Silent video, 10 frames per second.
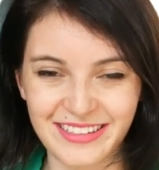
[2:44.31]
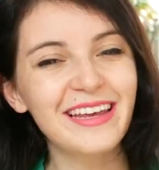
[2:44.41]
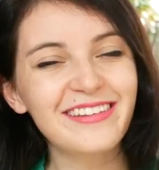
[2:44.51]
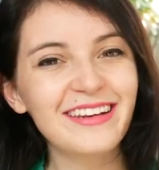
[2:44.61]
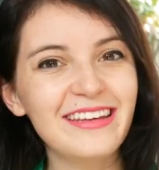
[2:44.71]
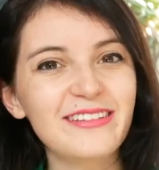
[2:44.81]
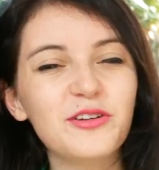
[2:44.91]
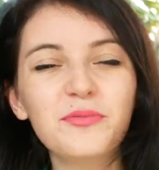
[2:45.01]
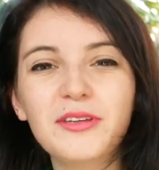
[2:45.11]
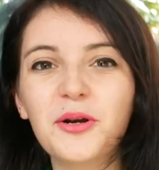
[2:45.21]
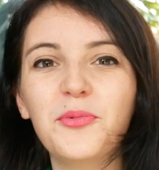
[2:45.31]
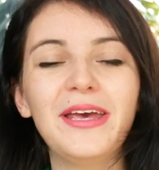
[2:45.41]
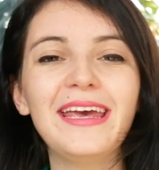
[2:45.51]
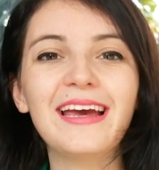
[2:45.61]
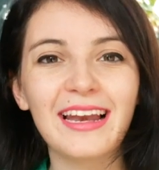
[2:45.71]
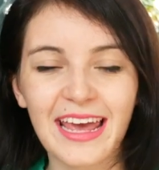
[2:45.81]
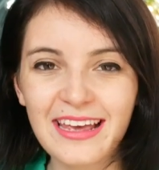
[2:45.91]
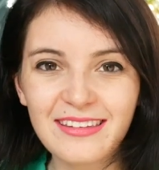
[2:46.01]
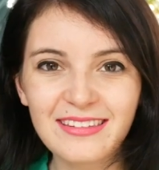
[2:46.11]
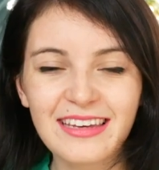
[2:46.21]
Bucket list é um termo em
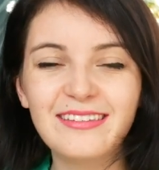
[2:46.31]
inglês